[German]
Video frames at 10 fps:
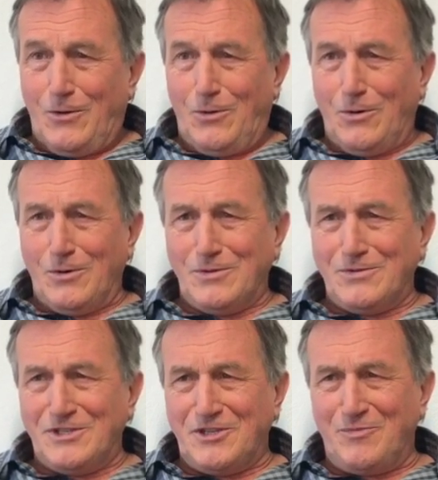
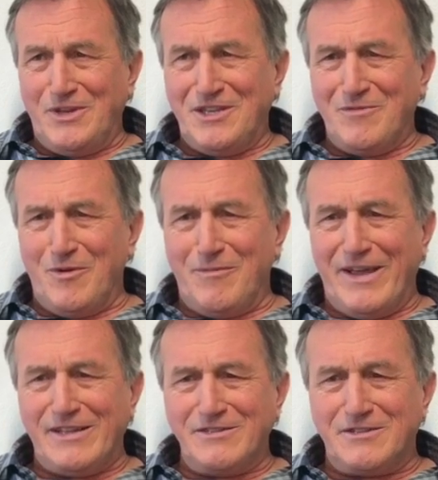und ich bin im
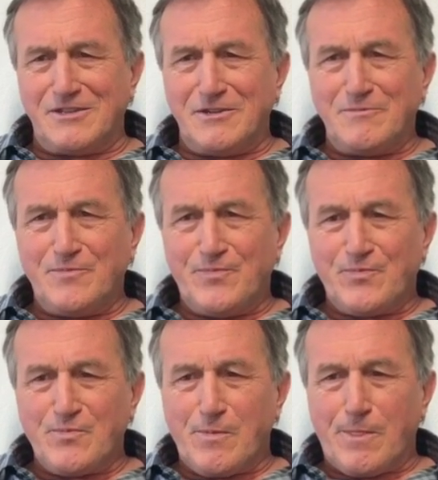Moment
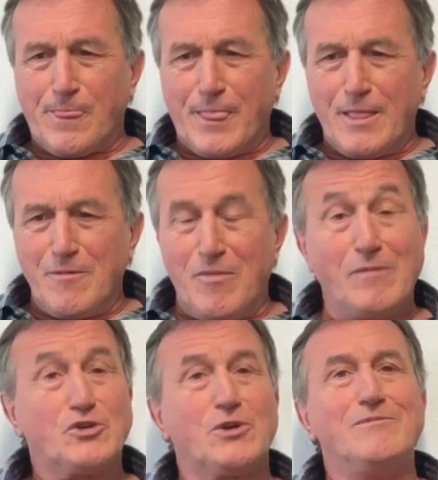
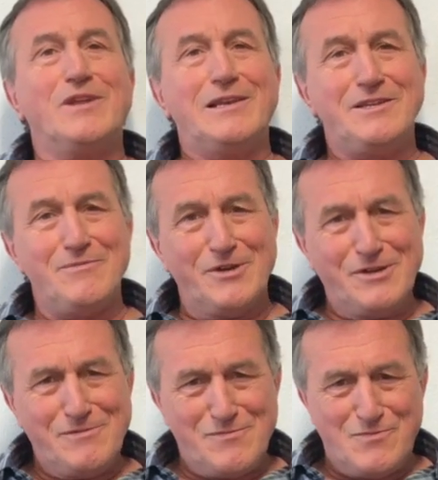beim Sturm der
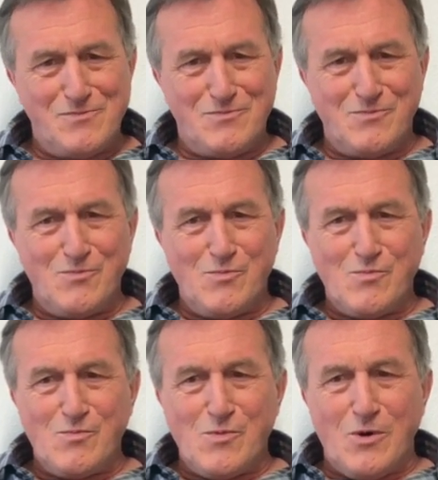Liebe
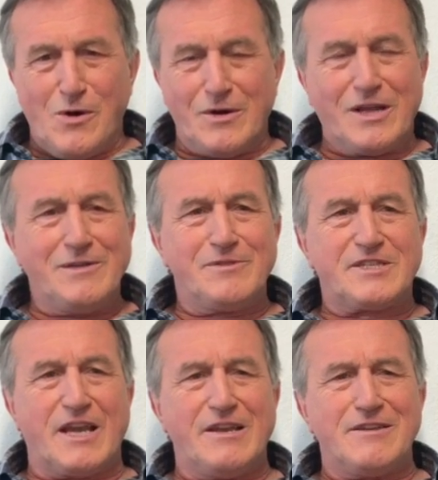und da gibt
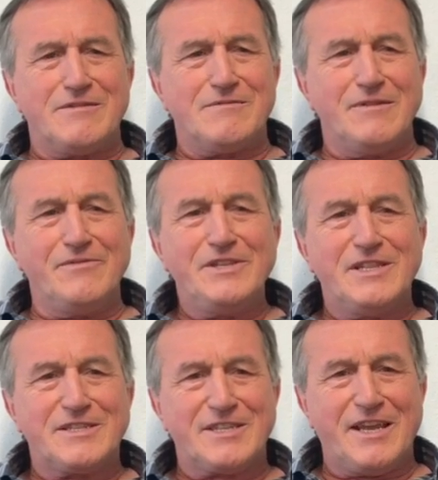es ein
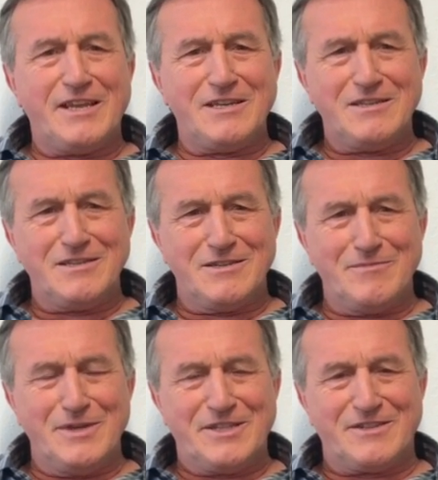Wiedersehen
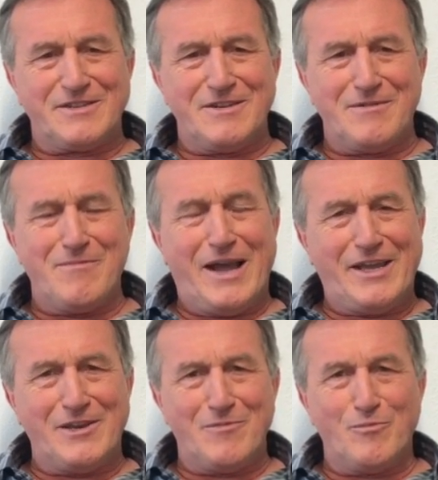mit
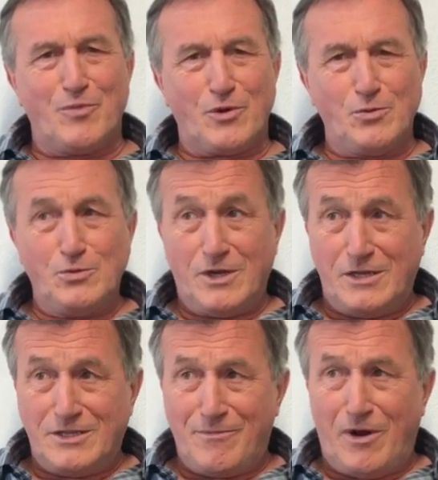meinem
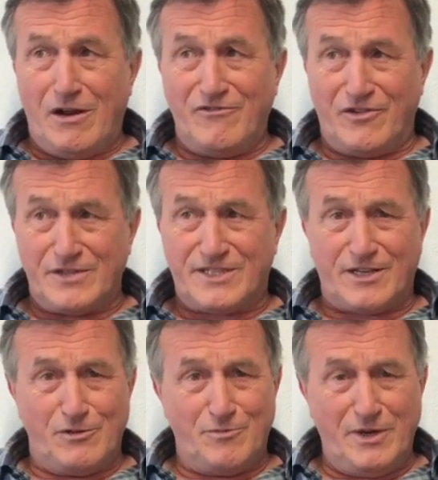Bruder, dem Alfons
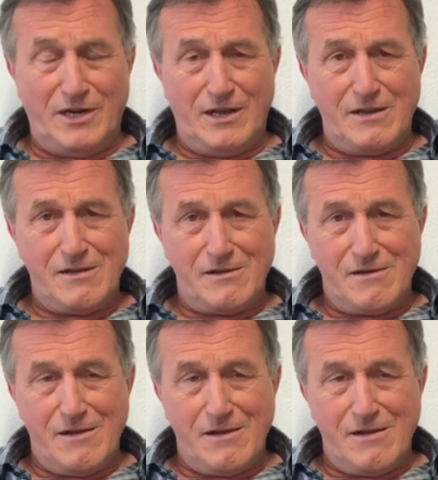Sonnbichler,